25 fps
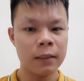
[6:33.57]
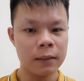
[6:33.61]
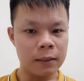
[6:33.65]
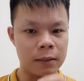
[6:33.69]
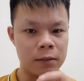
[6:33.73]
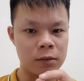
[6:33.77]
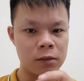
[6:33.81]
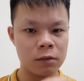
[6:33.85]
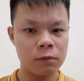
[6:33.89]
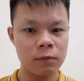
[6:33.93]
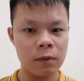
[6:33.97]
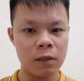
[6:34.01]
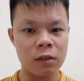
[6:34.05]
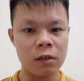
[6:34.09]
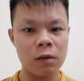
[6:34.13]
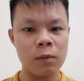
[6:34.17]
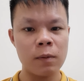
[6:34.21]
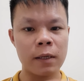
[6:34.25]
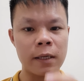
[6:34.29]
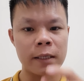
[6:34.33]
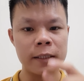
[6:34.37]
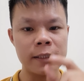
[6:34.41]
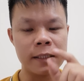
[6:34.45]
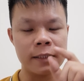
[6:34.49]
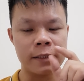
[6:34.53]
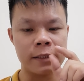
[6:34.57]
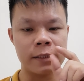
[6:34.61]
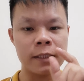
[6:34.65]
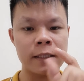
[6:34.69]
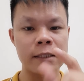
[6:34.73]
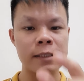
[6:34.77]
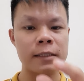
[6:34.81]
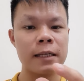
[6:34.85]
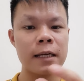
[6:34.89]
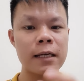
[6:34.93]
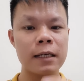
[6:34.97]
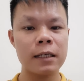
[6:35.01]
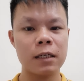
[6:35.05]
để giúp các bạn có một cái nhìn
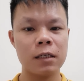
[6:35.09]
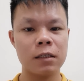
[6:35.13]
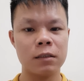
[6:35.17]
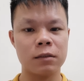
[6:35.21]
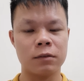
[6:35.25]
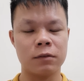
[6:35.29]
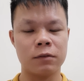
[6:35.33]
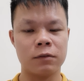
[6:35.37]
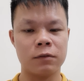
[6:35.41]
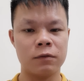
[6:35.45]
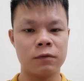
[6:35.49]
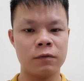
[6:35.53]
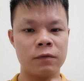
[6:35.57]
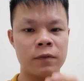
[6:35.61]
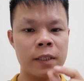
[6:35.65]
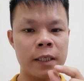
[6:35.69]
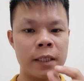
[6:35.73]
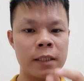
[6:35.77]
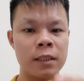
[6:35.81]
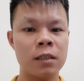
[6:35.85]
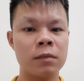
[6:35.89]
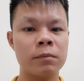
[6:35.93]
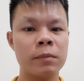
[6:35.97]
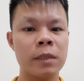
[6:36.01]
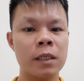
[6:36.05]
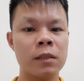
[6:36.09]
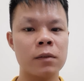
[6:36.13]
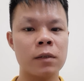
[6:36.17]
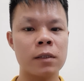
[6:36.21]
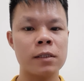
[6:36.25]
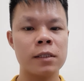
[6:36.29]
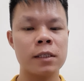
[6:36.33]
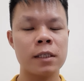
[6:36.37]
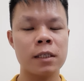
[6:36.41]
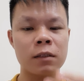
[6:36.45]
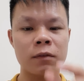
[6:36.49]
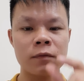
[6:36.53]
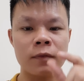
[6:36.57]
chính xác hơn về nước Mỹ nói
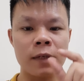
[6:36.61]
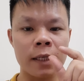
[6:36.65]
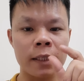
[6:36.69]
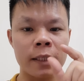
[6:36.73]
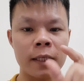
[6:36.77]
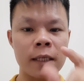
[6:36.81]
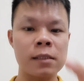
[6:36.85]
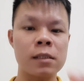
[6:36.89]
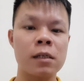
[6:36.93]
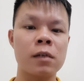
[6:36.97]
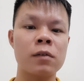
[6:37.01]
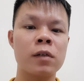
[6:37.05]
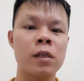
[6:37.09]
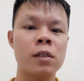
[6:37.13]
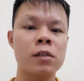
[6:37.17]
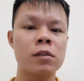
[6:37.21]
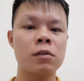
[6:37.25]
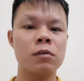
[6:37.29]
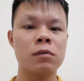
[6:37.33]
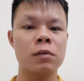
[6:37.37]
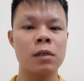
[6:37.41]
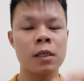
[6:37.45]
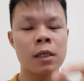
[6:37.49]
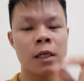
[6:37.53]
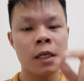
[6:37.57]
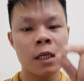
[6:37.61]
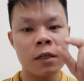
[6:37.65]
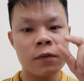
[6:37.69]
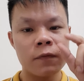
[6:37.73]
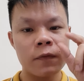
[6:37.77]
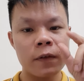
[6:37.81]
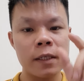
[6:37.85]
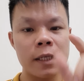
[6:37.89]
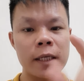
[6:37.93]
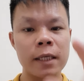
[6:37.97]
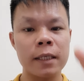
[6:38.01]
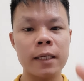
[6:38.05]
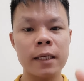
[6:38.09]
riêng, về thế giới nói chung,
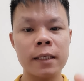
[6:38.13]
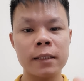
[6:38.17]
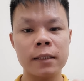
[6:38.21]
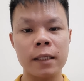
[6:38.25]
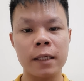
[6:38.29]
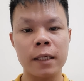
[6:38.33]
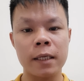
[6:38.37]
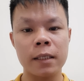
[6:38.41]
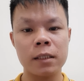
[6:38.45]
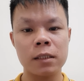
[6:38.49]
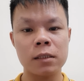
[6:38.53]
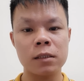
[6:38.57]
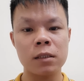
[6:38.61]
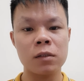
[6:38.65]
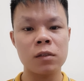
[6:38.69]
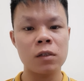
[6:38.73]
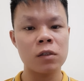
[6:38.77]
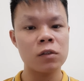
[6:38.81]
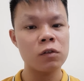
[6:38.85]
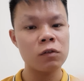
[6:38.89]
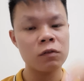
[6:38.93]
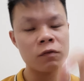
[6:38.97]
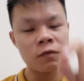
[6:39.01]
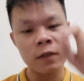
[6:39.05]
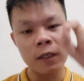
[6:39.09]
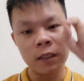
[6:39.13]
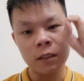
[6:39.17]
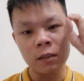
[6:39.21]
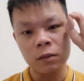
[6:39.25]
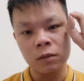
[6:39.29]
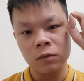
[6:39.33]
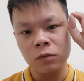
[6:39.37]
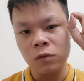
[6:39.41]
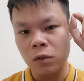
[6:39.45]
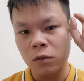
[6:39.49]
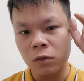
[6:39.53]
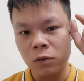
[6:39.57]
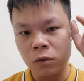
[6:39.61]
về nền kinh tế thế giới nói chung, về
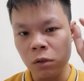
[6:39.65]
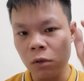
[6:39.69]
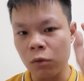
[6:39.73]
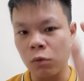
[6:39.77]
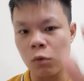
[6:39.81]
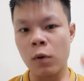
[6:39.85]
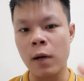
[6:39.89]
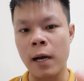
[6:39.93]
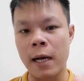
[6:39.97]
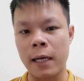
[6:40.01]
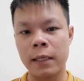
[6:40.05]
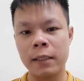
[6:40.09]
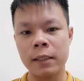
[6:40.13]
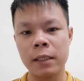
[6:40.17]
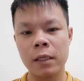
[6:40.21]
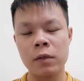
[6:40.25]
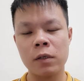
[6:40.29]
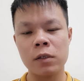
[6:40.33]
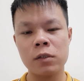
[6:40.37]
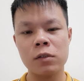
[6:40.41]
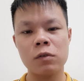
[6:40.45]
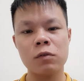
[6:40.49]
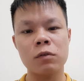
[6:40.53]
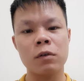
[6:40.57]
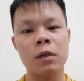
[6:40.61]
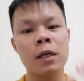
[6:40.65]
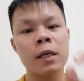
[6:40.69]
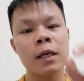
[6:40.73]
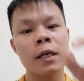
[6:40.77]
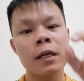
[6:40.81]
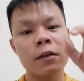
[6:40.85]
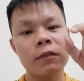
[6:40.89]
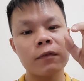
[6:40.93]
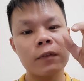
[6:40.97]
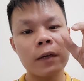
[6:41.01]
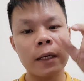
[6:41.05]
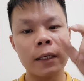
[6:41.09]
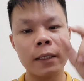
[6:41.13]
cuộc khủng hoảng kinh tế nói chung
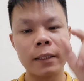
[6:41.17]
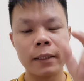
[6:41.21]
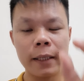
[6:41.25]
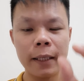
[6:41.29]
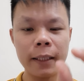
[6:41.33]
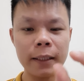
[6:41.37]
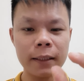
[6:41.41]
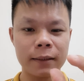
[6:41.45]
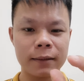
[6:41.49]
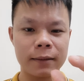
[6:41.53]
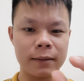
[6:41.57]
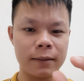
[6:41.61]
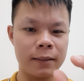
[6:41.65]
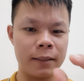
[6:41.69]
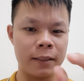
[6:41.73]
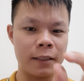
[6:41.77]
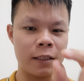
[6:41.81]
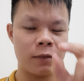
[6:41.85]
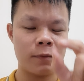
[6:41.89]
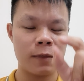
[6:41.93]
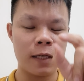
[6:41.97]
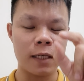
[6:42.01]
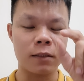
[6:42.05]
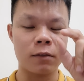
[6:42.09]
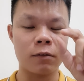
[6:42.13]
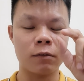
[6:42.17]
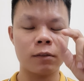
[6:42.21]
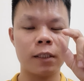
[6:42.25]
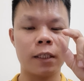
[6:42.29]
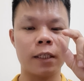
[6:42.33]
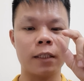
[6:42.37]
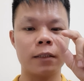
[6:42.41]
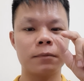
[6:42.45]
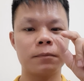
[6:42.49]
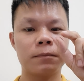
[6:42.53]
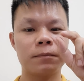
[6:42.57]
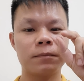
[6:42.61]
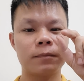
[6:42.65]
và cách để các bạn có
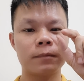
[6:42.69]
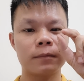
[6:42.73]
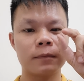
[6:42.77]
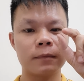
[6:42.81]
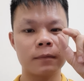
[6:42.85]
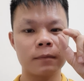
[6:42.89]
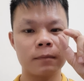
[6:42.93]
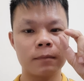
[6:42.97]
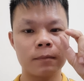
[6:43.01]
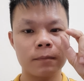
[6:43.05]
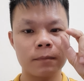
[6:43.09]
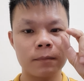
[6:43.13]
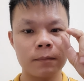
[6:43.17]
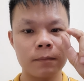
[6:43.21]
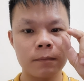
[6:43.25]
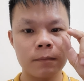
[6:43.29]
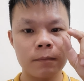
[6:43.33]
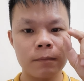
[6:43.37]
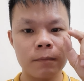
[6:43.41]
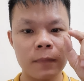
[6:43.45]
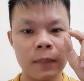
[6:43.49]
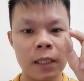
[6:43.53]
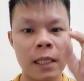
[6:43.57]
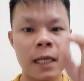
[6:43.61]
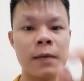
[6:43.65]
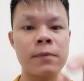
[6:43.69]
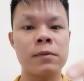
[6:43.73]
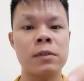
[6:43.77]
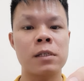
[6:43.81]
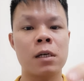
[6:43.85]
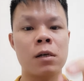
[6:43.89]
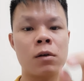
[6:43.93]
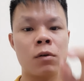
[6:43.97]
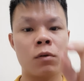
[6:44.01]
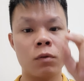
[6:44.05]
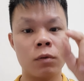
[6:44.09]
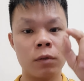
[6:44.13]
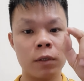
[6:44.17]
thể làm
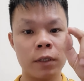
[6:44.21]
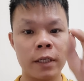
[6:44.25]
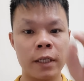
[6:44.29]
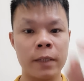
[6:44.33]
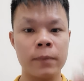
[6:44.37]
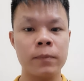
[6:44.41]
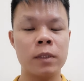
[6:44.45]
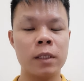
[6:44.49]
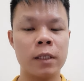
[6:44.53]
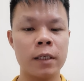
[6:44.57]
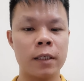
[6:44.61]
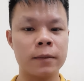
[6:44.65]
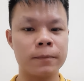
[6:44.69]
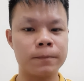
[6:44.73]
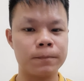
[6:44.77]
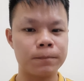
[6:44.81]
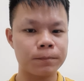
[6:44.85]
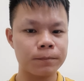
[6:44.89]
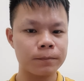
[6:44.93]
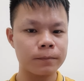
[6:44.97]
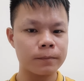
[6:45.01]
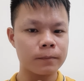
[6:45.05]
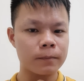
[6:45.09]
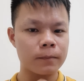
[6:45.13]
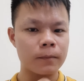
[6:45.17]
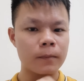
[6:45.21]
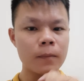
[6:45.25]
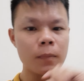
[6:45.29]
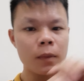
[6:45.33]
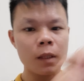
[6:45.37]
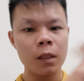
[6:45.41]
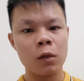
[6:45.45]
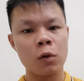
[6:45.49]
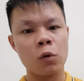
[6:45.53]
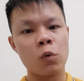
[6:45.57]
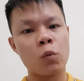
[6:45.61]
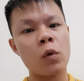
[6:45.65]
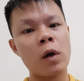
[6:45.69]
giàu, kiếm tiền
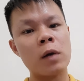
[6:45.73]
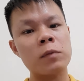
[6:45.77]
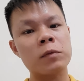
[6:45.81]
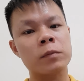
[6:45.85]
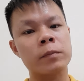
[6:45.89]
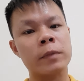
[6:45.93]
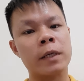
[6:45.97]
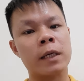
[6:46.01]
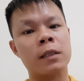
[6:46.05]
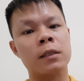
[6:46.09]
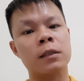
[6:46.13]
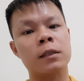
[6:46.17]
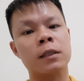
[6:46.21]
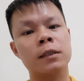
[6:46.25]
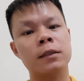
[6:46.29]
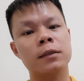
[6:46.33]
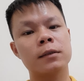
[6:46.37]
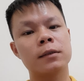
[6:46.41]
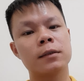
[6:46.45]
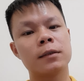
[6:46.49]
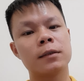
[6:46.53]
qua một mẻ lưới,